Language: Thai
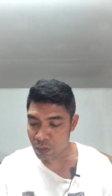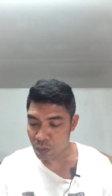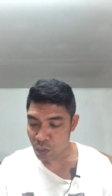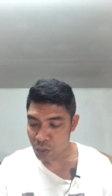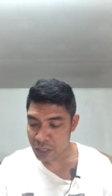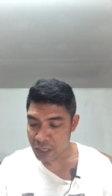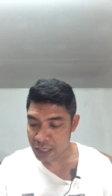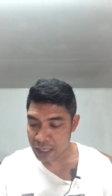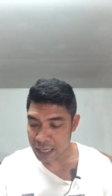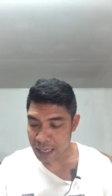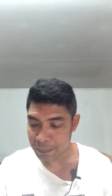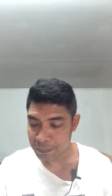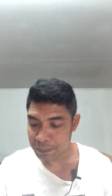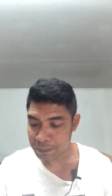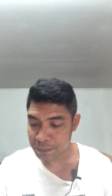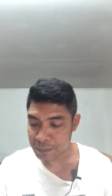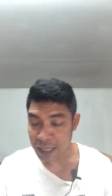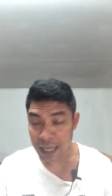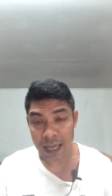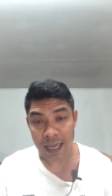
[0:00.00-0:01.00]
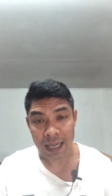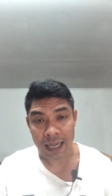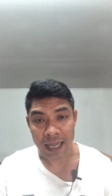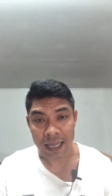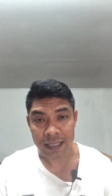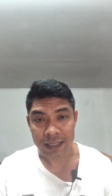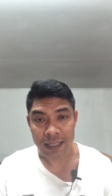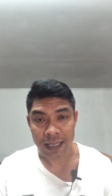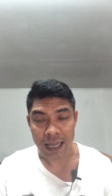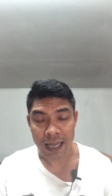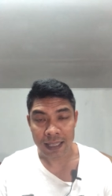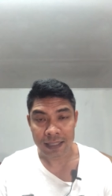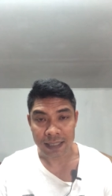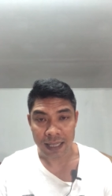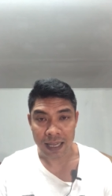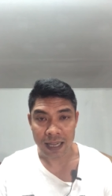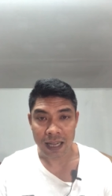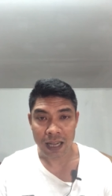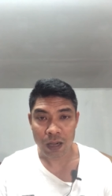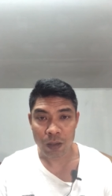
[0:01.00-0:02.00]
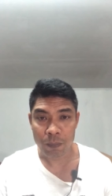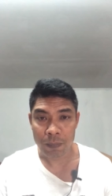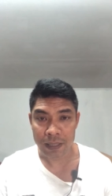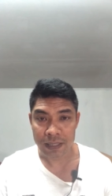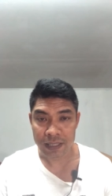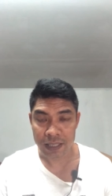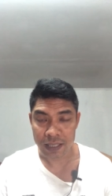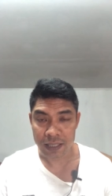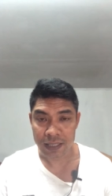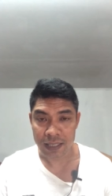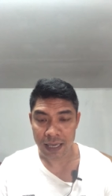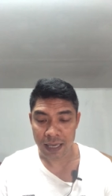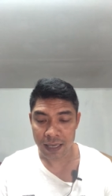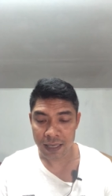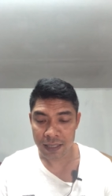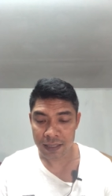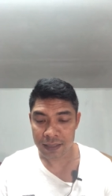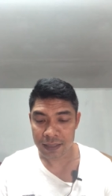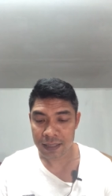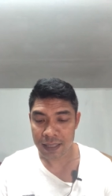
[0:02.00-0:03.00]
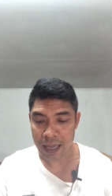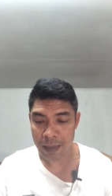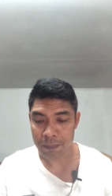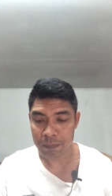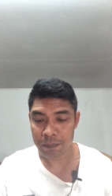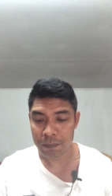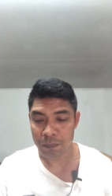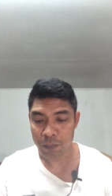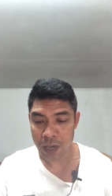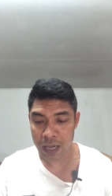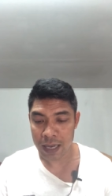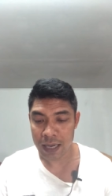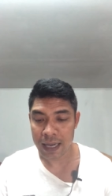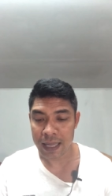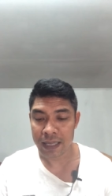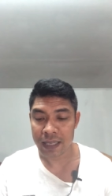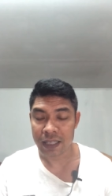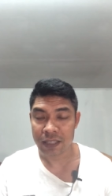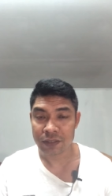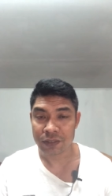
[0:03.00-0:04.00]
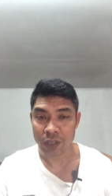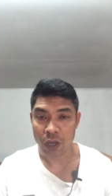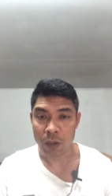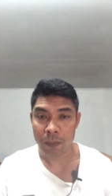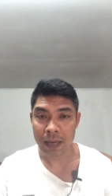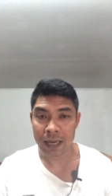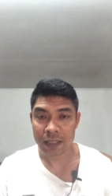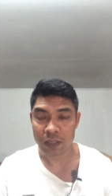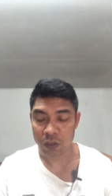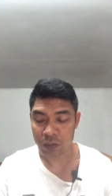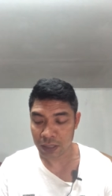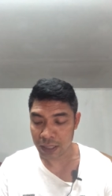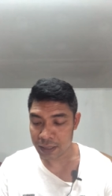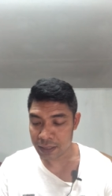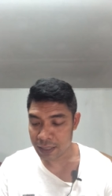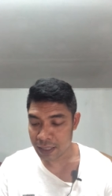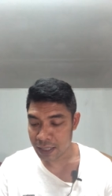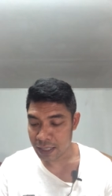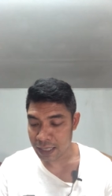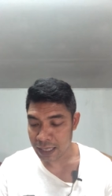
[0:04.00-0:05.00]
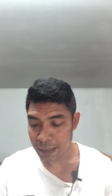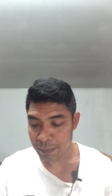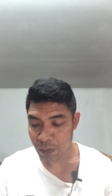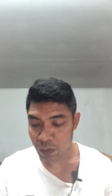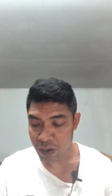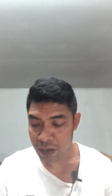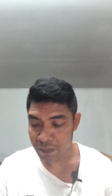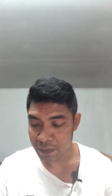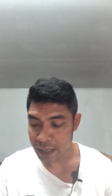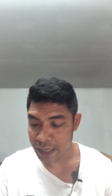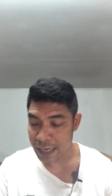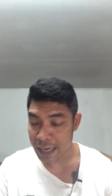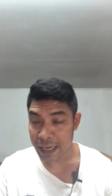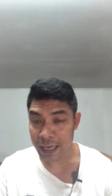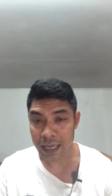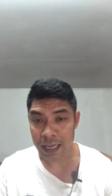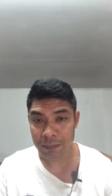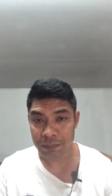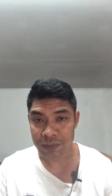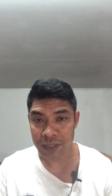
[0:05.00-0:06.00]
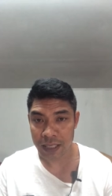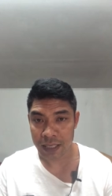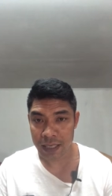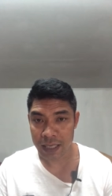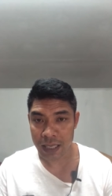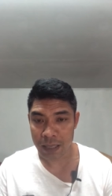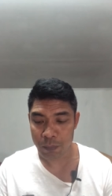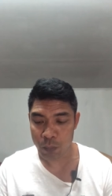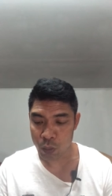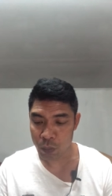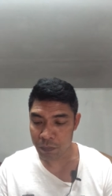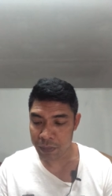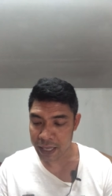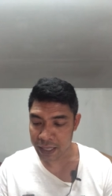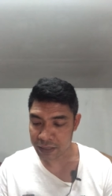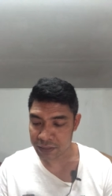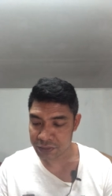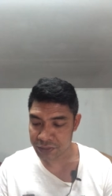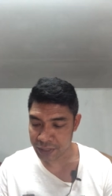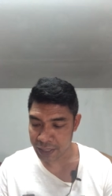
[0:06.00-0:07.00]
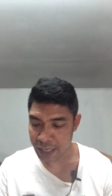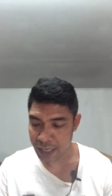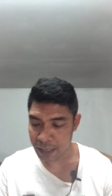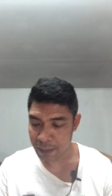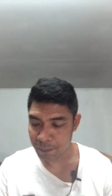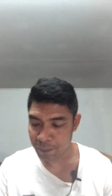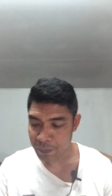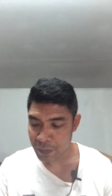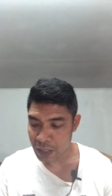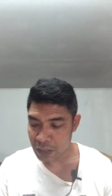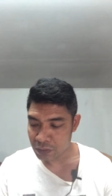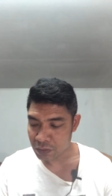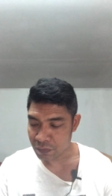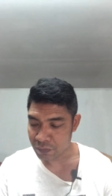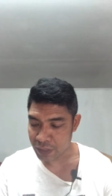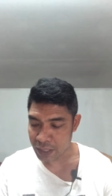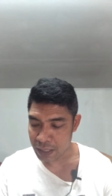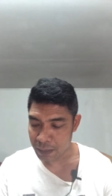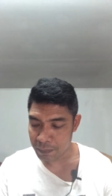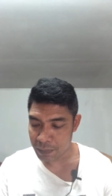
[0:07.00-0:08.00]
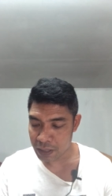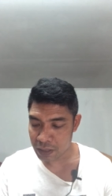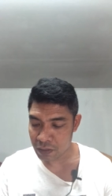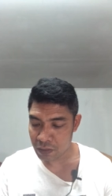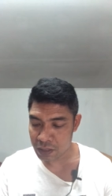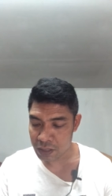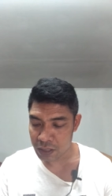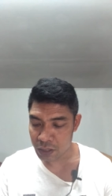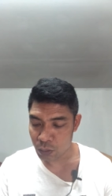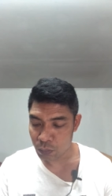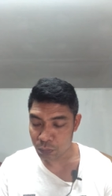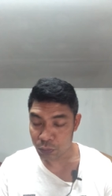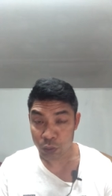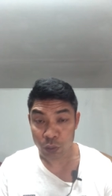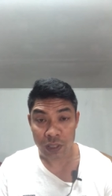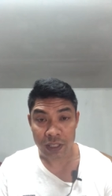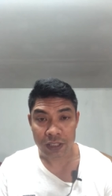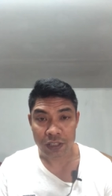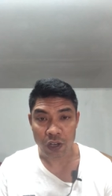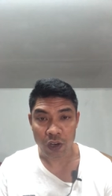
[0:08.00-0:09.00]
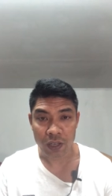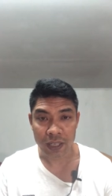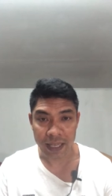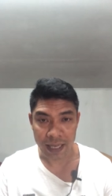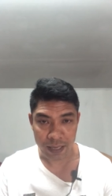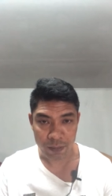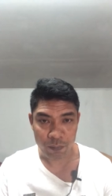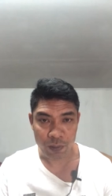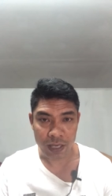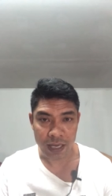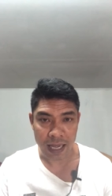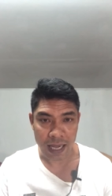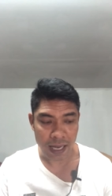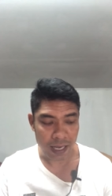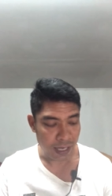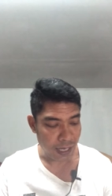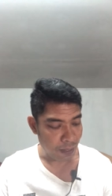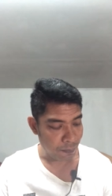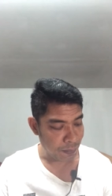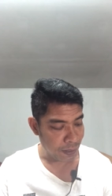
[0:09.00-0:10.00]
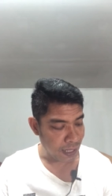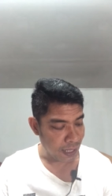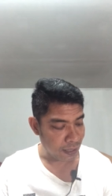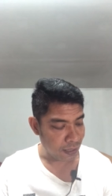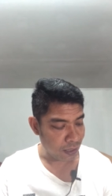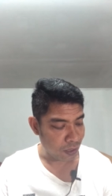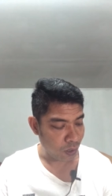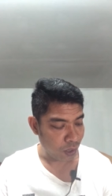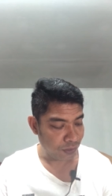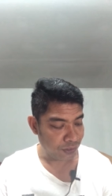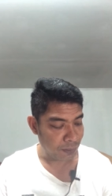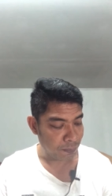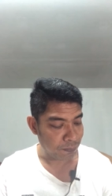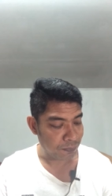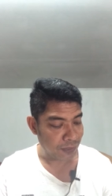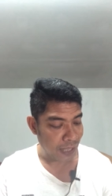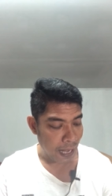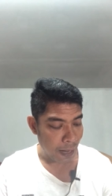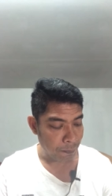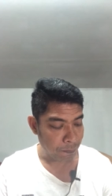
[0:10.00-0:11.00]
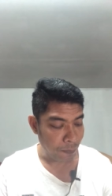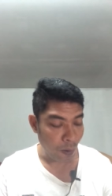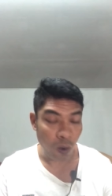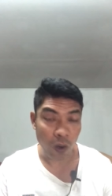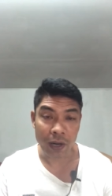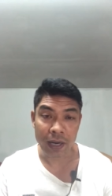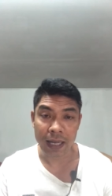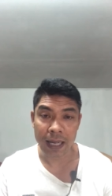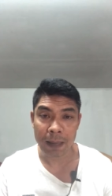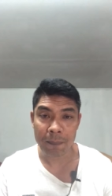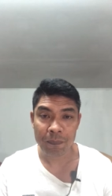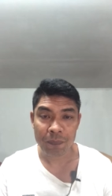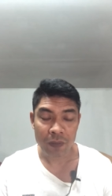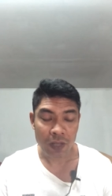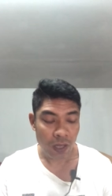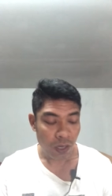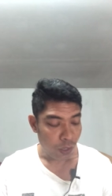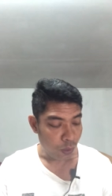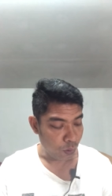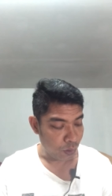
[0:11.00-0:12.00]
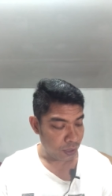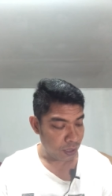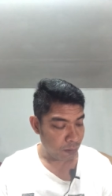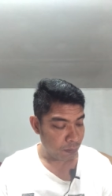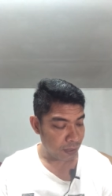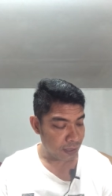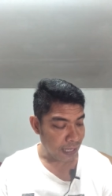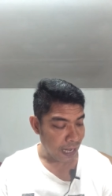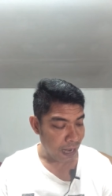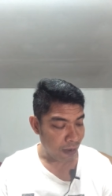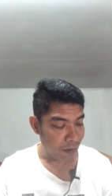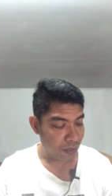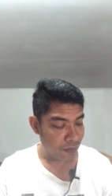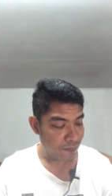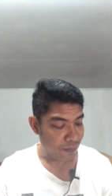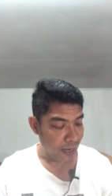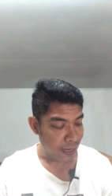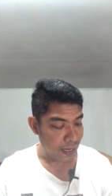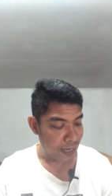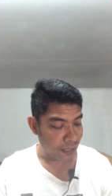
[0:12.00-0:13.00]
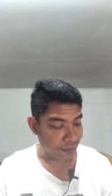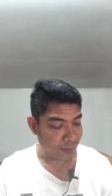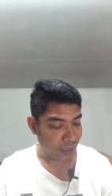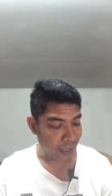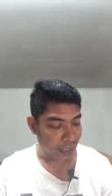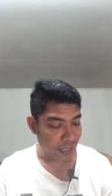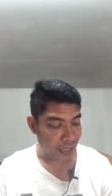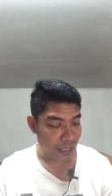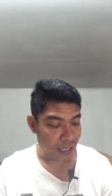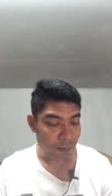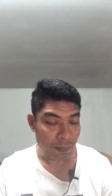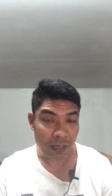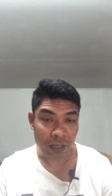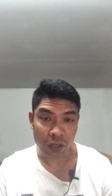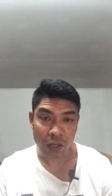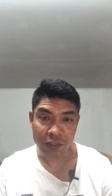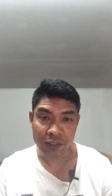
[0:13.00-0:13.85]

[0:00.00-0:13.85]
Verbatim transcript: คู่นี้นะครับ ถ้าใครชนะจะเข้าไปชิงชนะเลิศกับมาลายเงิน 2 มาลายทองทันทีนะครับ ระหว่างฝ่ายแดงนะครับ ซันเดย์บูมเด็กเซียน ส่วนฝ่ายน้ำเงินก็คือ หนุ่มสุรินชอเกตวีนานะครับ พิกัด 113ปอนด์นะครับ โดยที่เมื่อเช้านี้ฝ่ายแดงซันเดย์นี่ มา